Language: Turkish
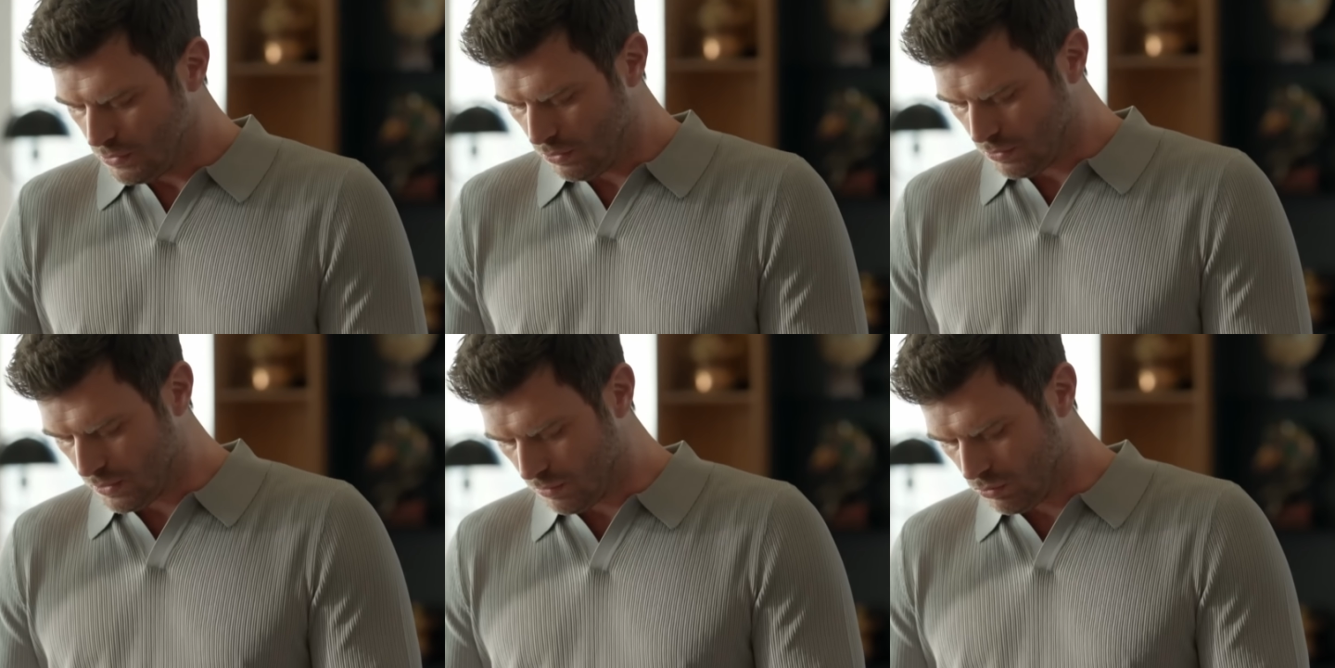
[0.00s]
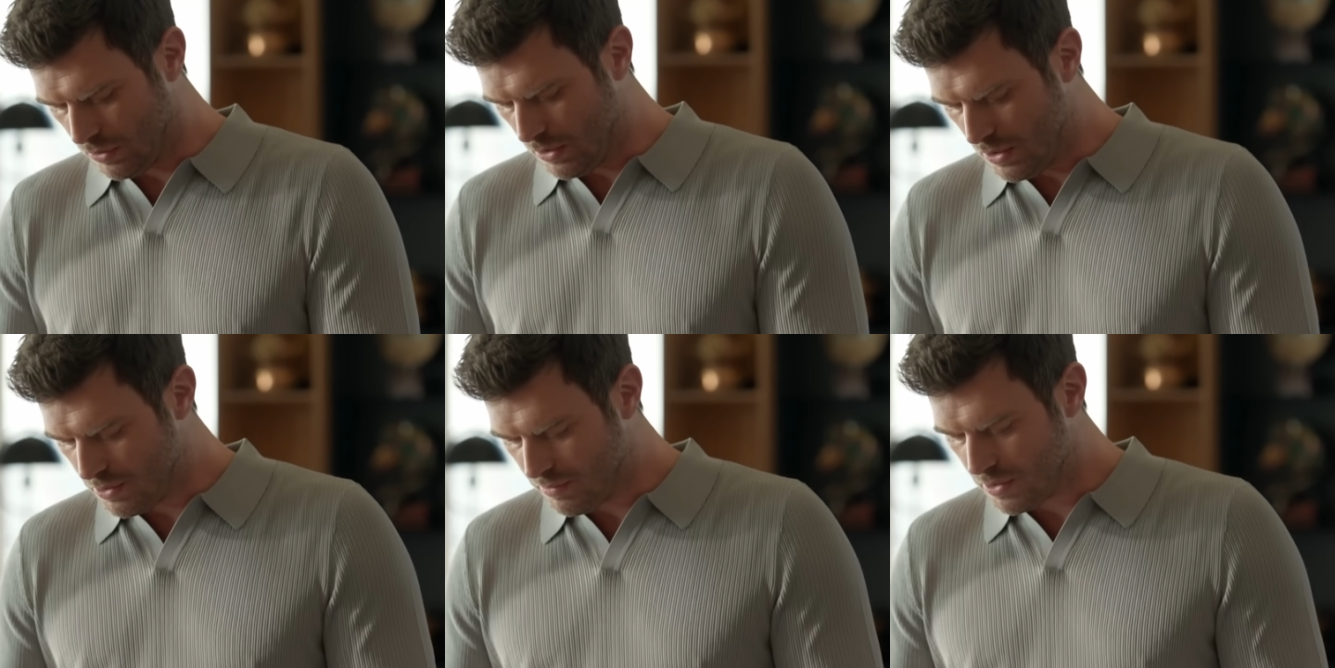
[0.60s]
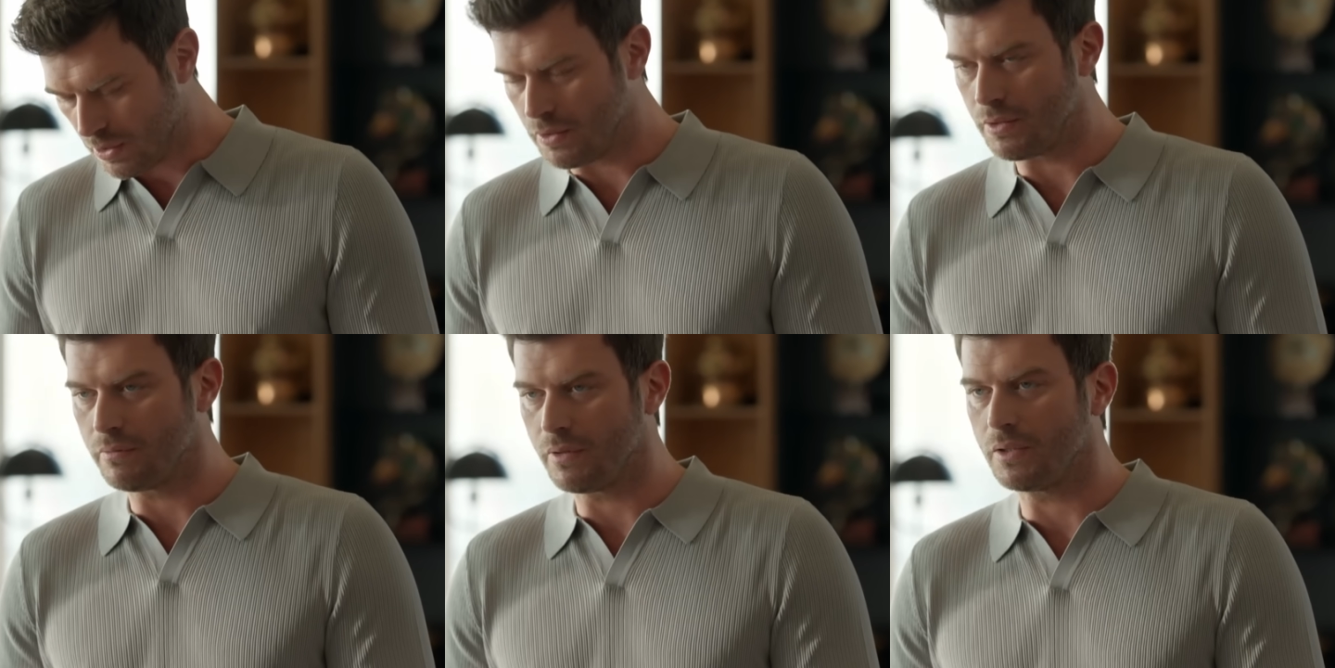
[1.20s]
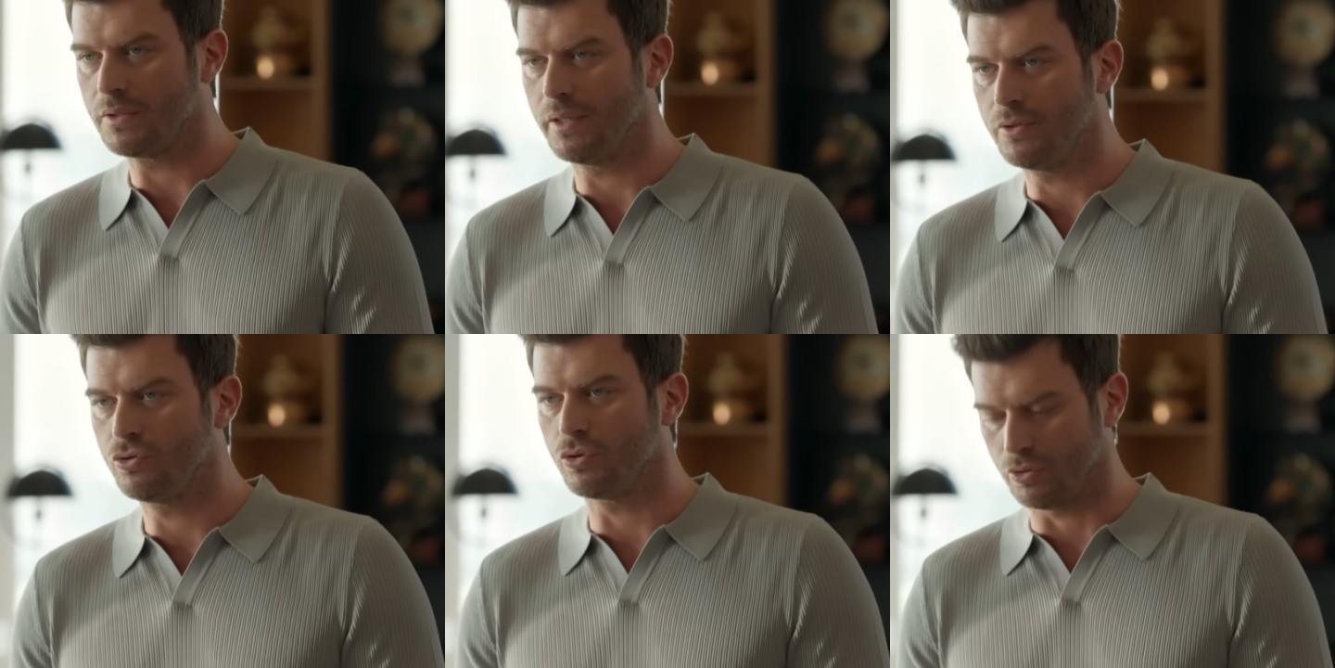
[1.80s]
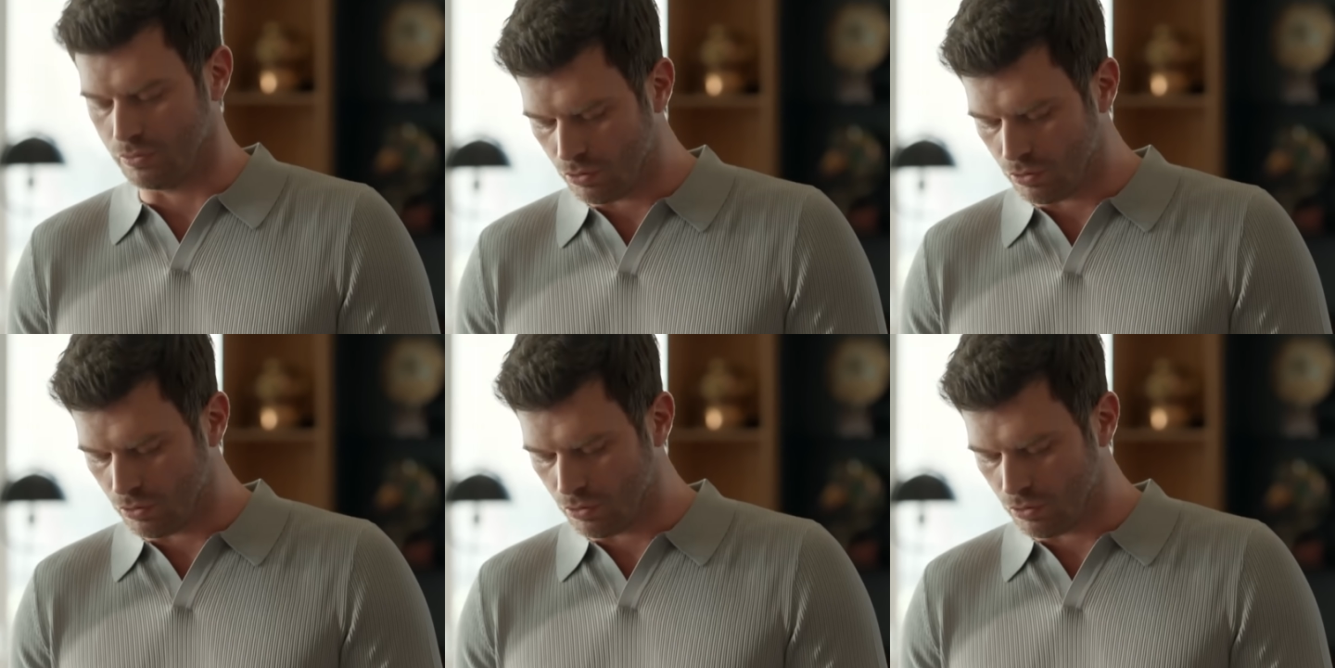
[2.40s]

Yok ya bu eğlence mekanlarının falan derdi çok şimdi.